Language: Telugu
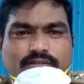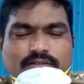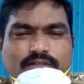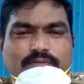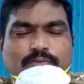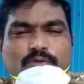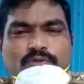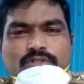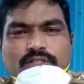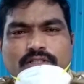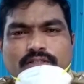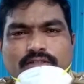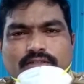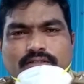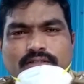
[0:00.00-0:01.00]
రేపు నుంచి
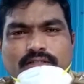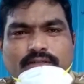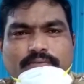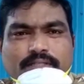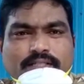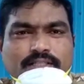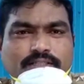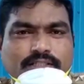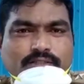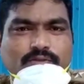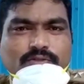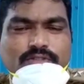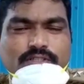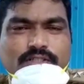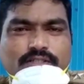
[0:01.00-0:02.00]
అంటే పదహైదు తేదీ
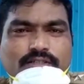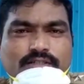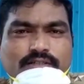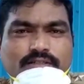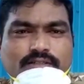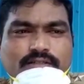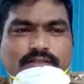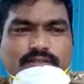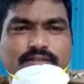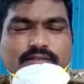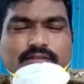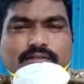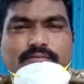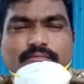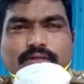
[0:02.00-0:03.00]
నుంచి
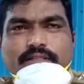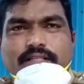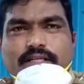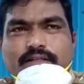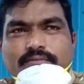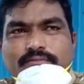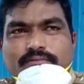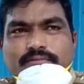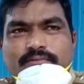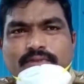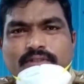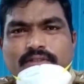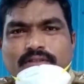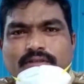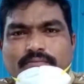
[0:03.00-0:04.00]
మధ్యాహ్నం
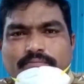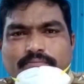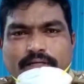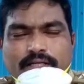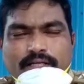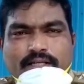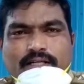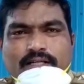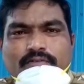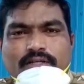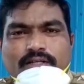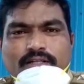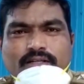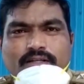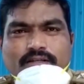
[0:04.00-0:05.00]
పన్నెండు గంటల
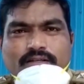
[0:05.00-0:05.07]
వరకే